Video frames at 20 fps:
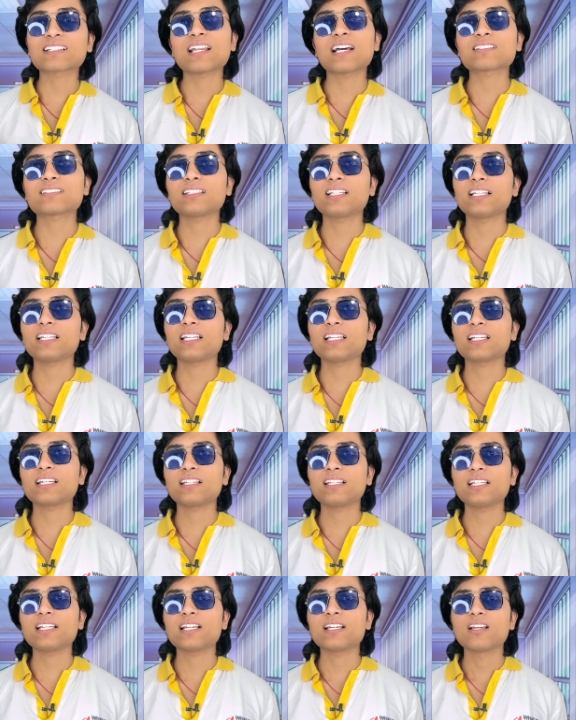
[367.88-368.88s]
क्लास लेने के
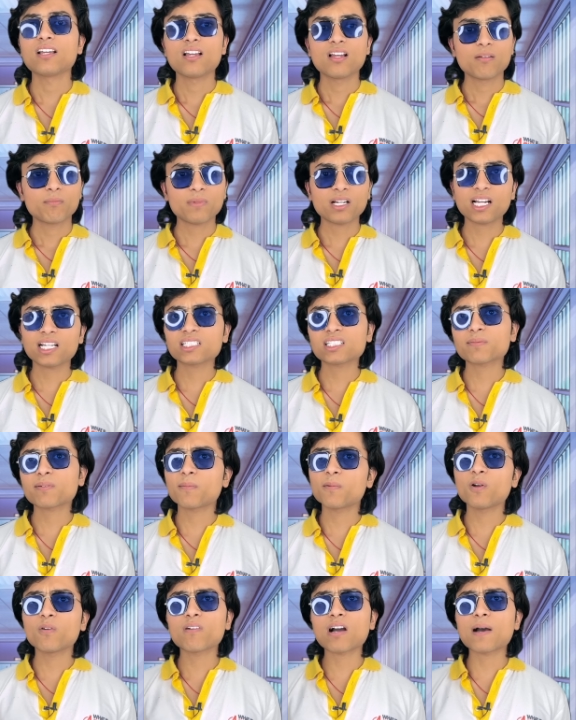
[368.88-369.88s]
लिए मगर जब
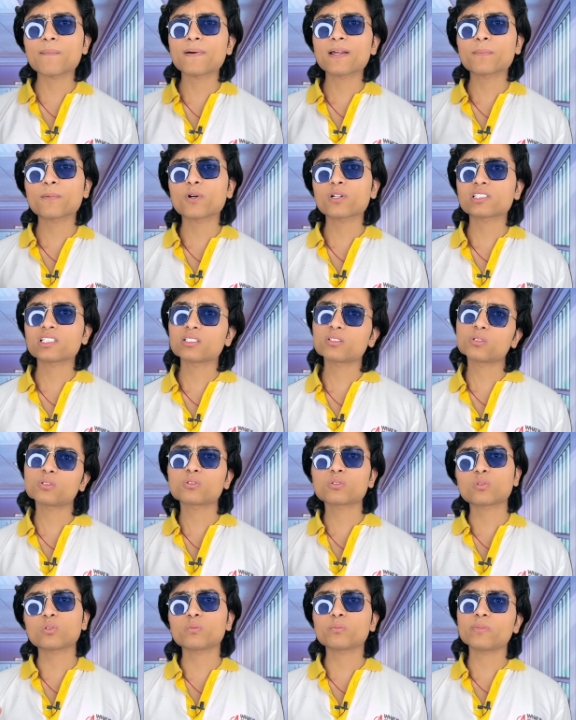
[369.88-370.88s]
हम लोग वहाँ पर पहुंचे तो
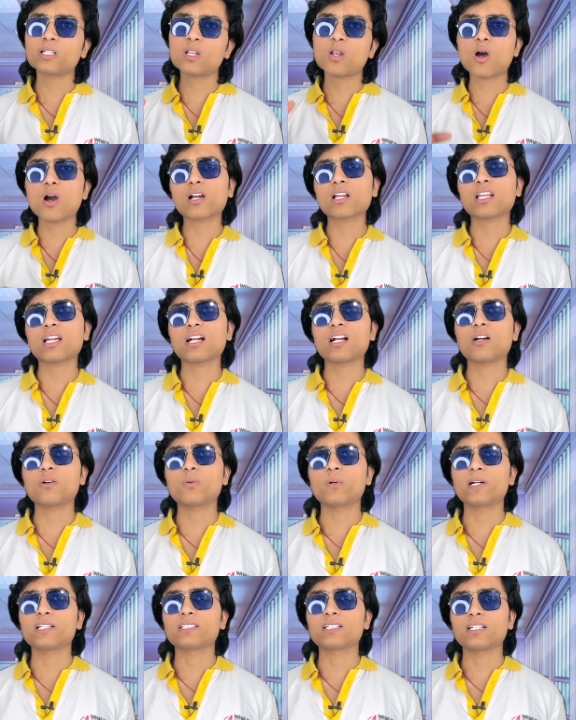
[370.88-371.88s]
उस रूम में लॉक लगा
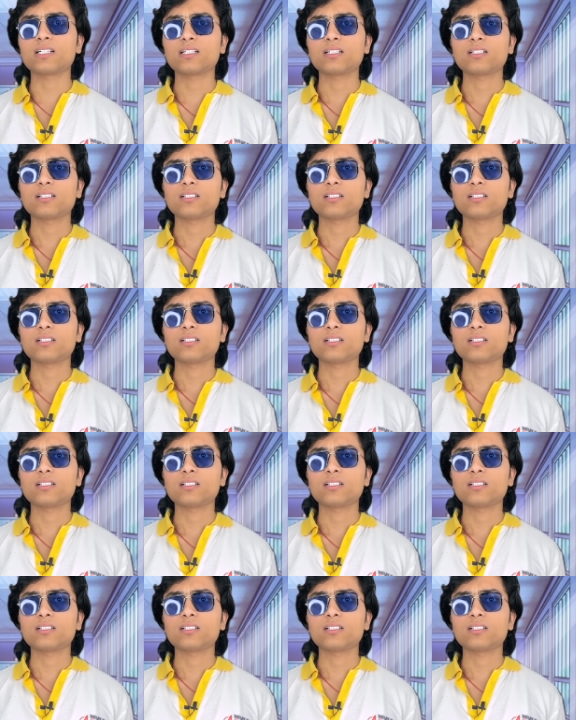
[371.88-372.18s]
हुआ था